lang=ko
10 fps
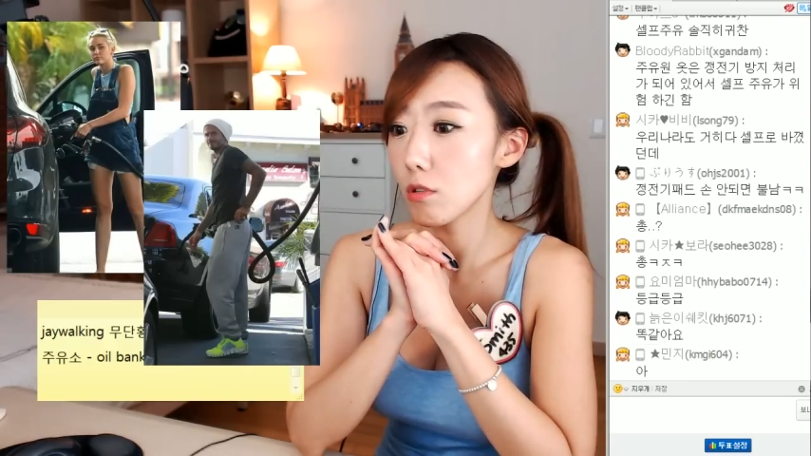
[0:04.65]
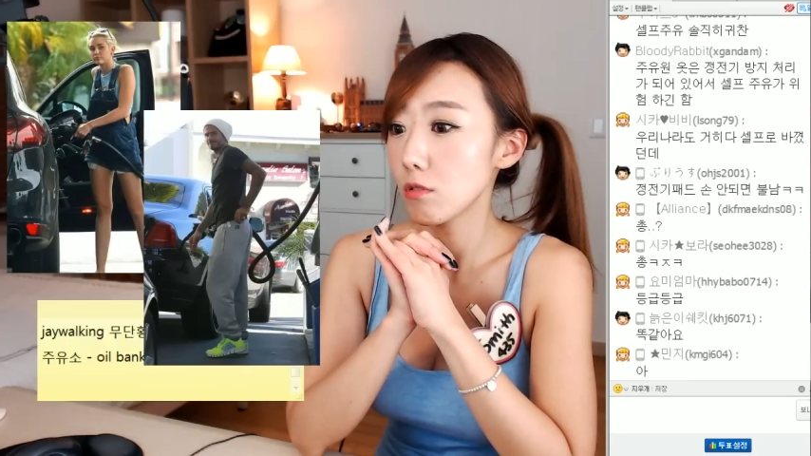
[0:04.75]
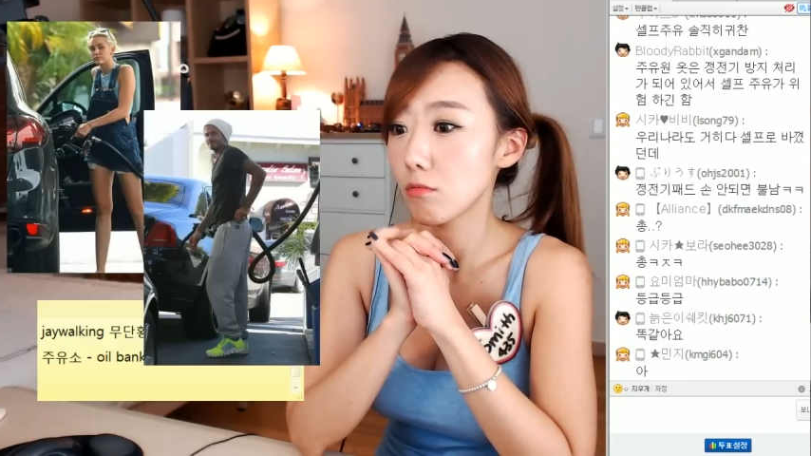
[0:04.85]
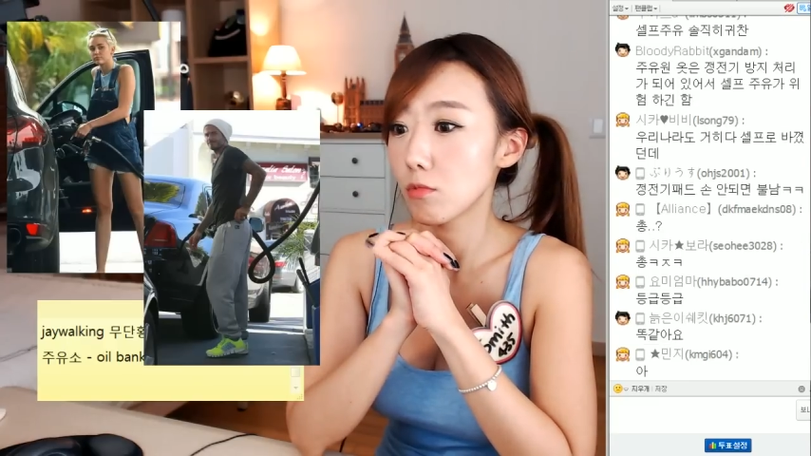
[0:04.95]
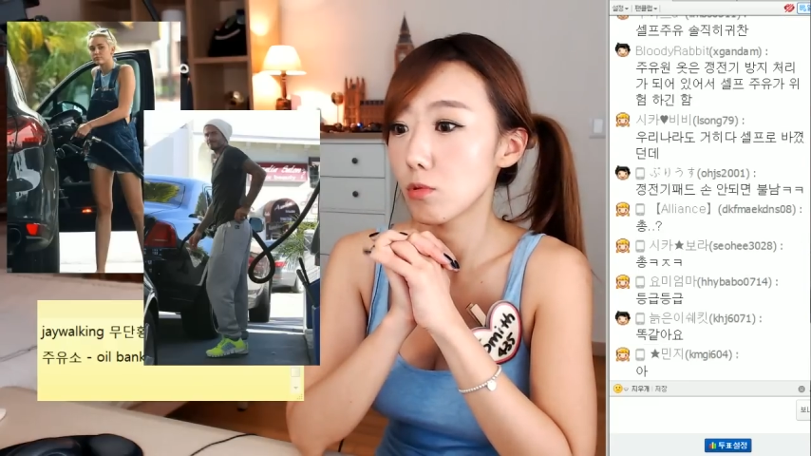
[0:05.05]

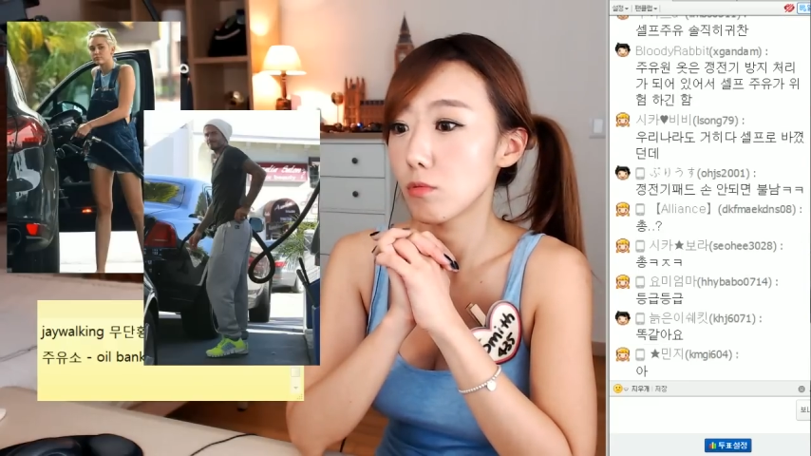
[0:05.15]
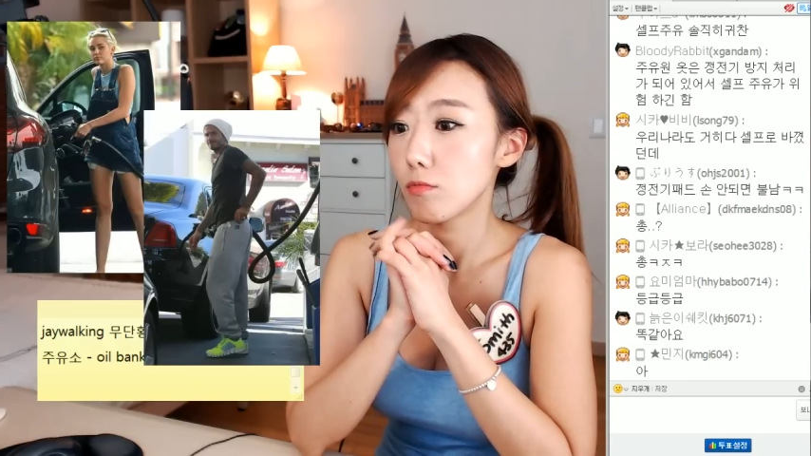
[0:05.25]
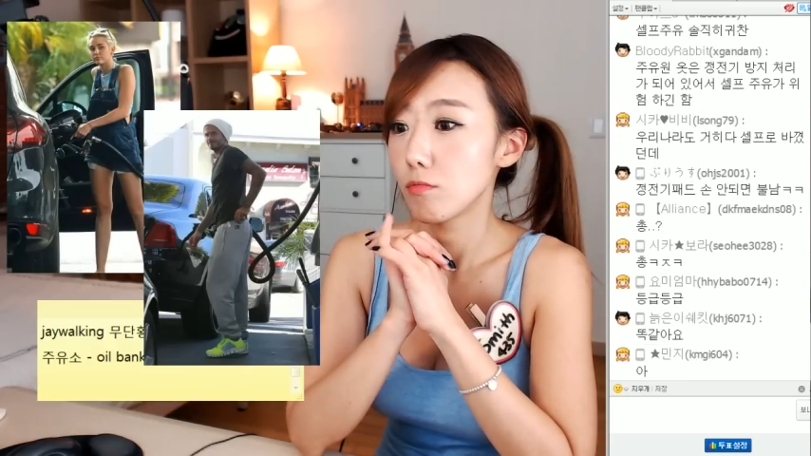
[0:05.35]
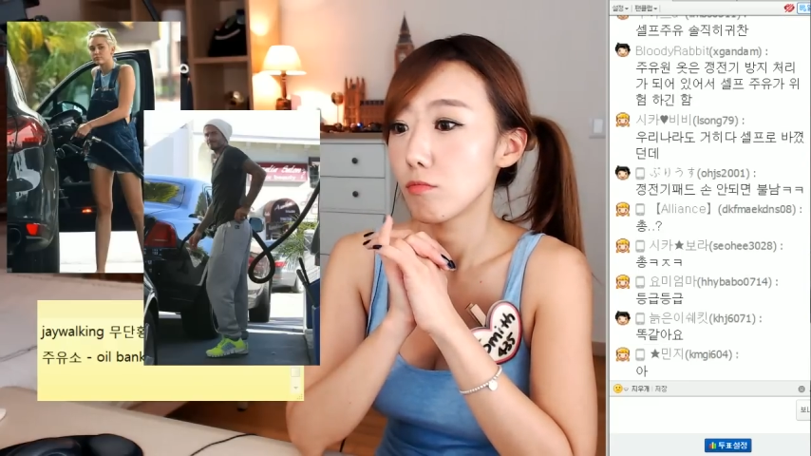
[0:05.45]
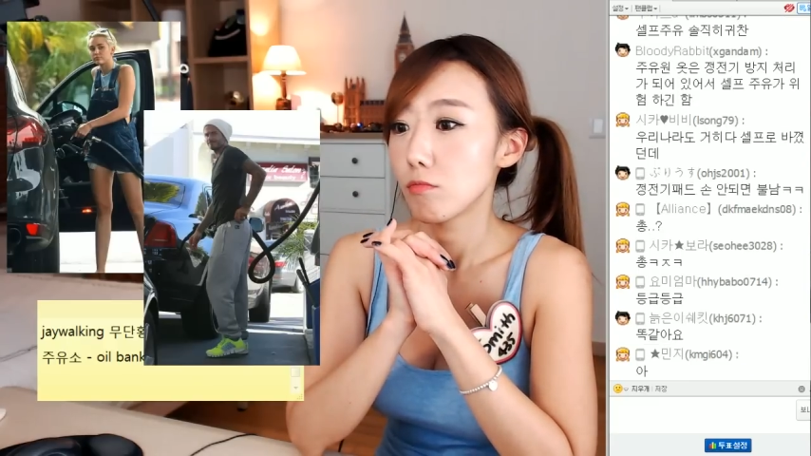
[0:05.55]
때는 뭐
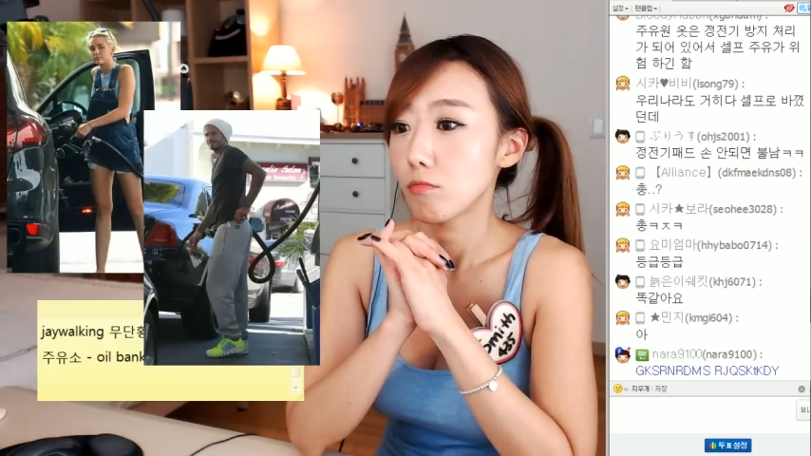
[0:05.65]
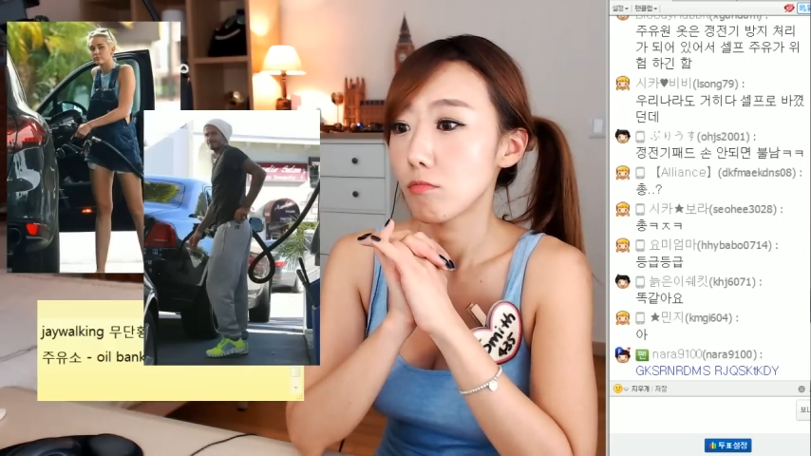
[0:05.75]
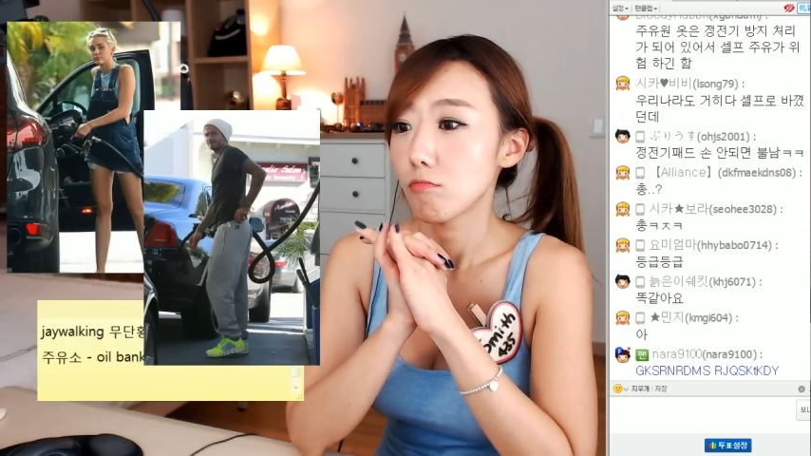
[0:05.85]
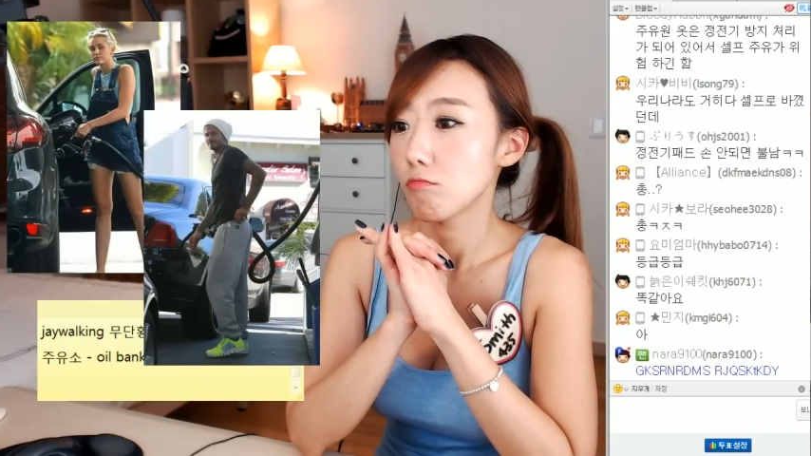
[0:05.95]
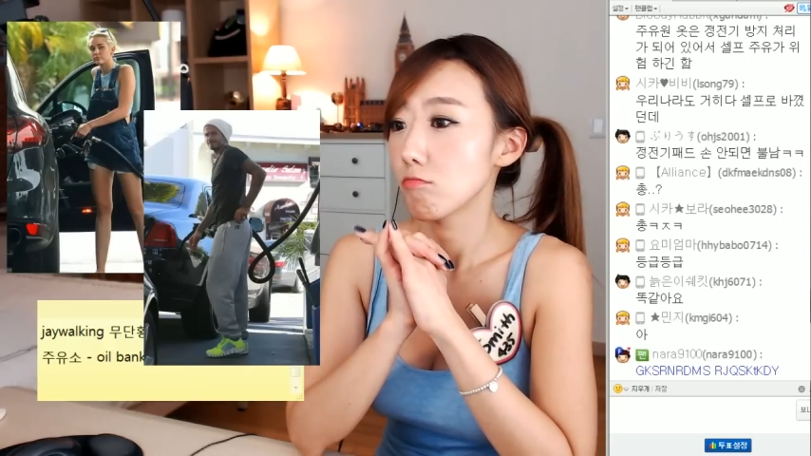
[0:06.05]

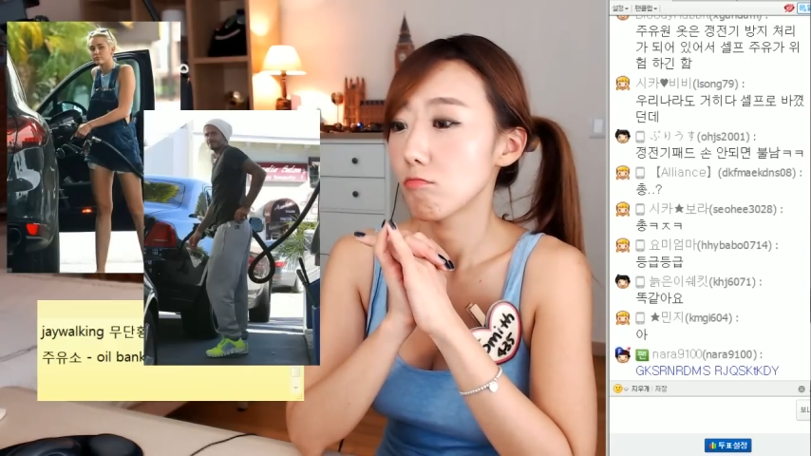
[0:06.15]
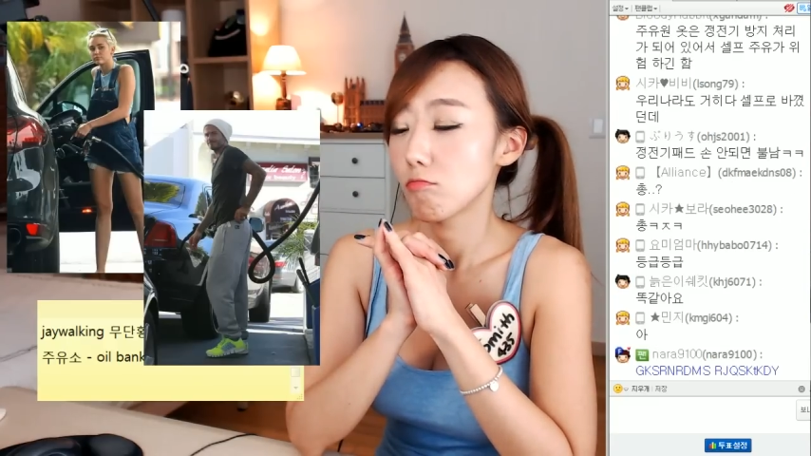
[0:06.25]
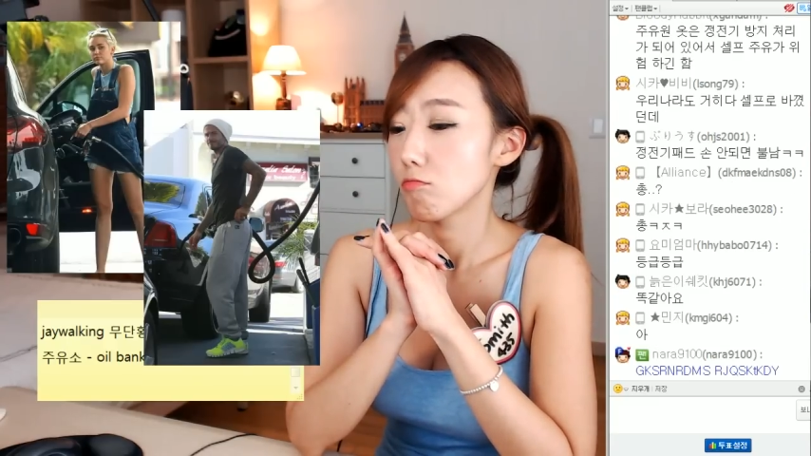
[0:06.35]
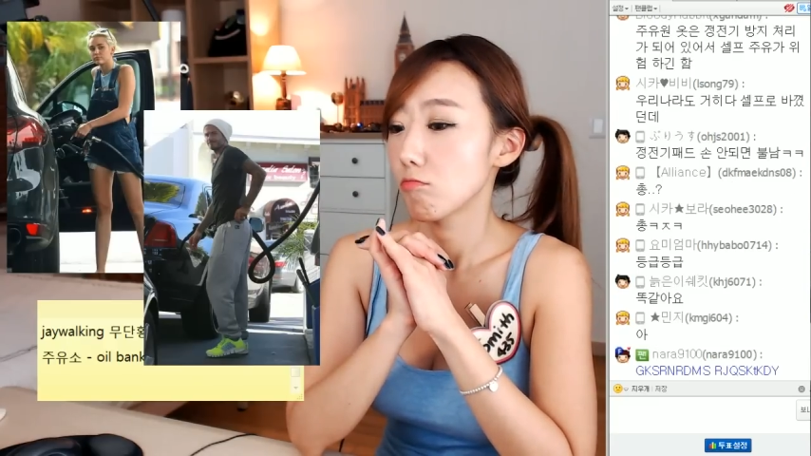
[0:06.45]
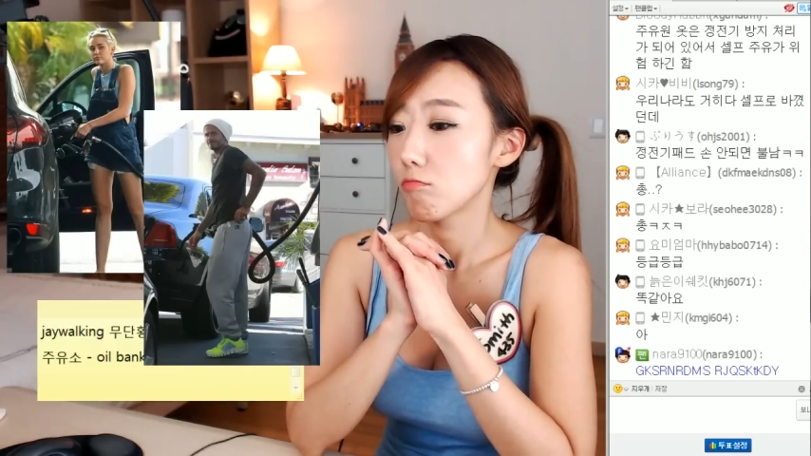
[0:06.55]

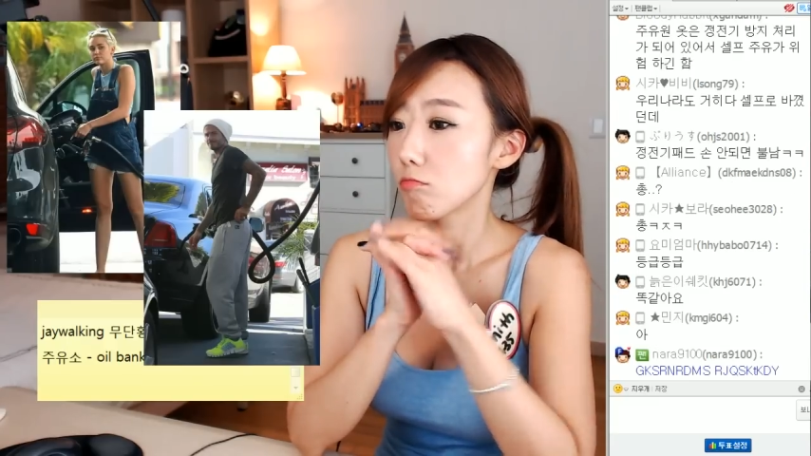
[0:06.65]
음.